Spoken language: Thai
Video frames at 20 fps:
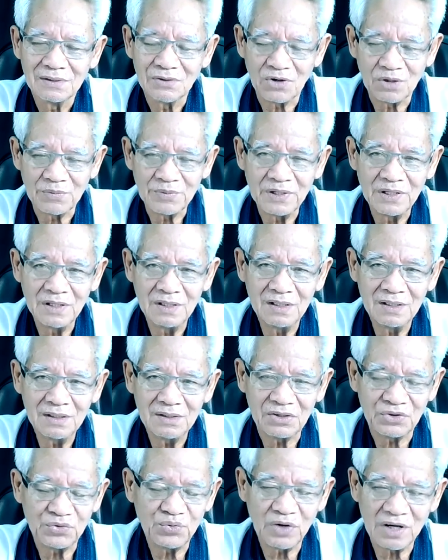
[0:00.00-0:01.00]
ต่อไปนี้
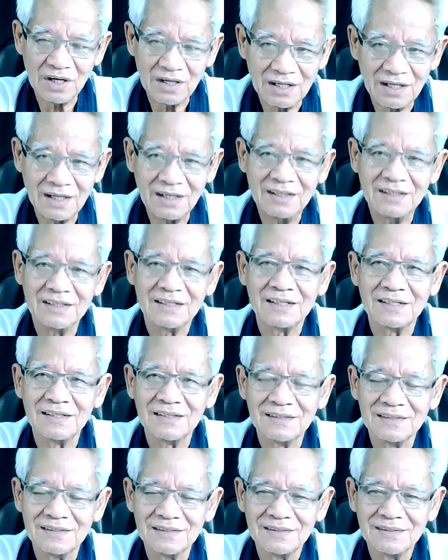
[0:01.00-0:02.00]
จะช่วยแล้วนะ
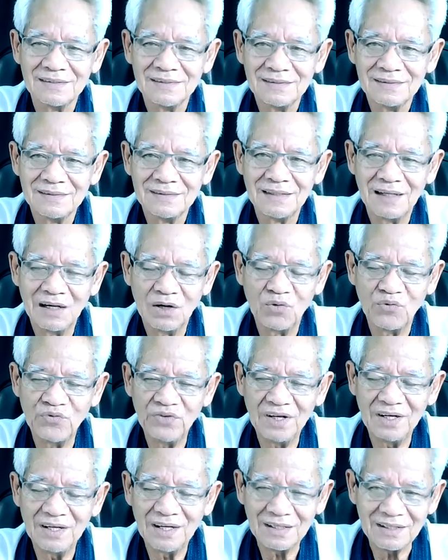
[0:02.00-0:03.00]
เอา
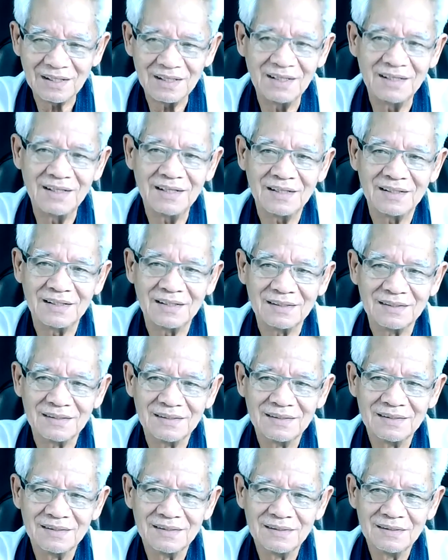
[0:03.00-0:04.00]
วินาทีเนี่ย
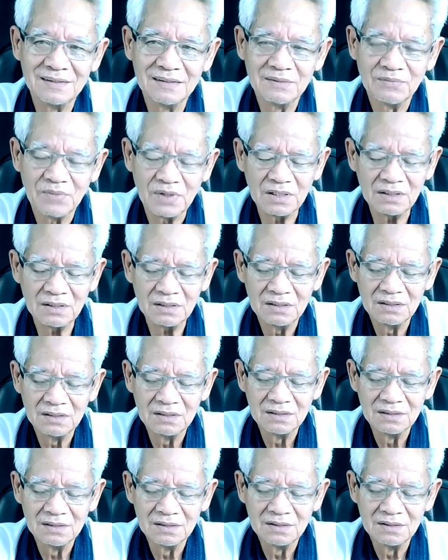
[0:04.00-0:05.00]
พราะฉะนั้น
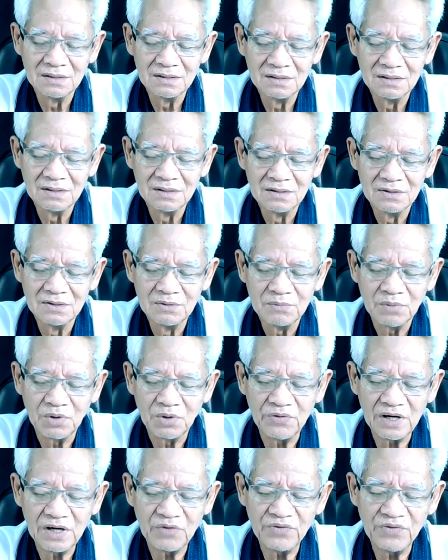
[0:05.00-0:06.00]
พอ
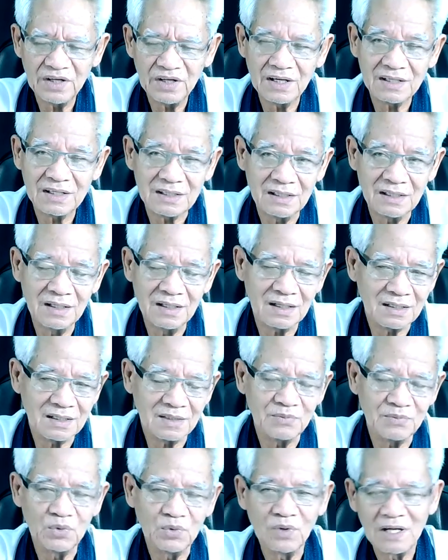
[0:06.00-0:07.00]
เวลาวินาทีเนี่ยเริ่
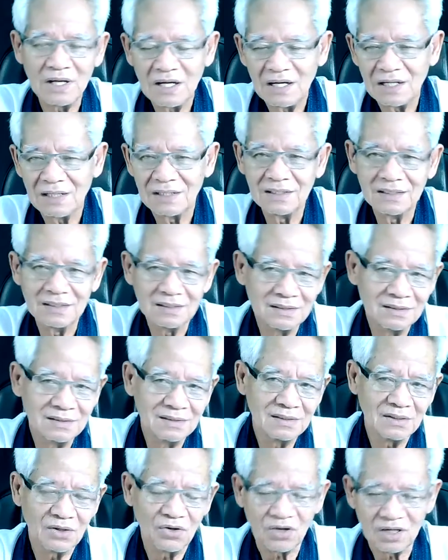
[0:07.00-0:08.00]
มรู้แล้วเออ
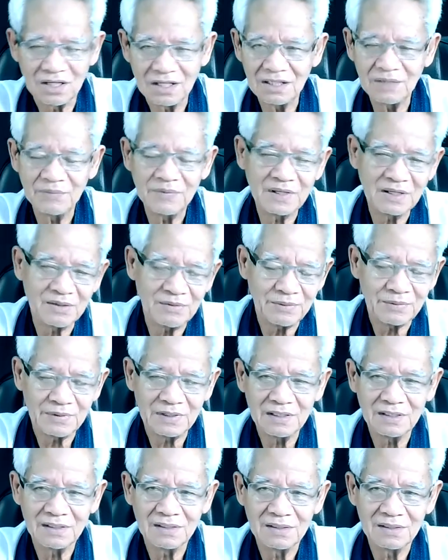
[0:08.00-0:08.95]
ก่อนหน้านี้เป็นไงไป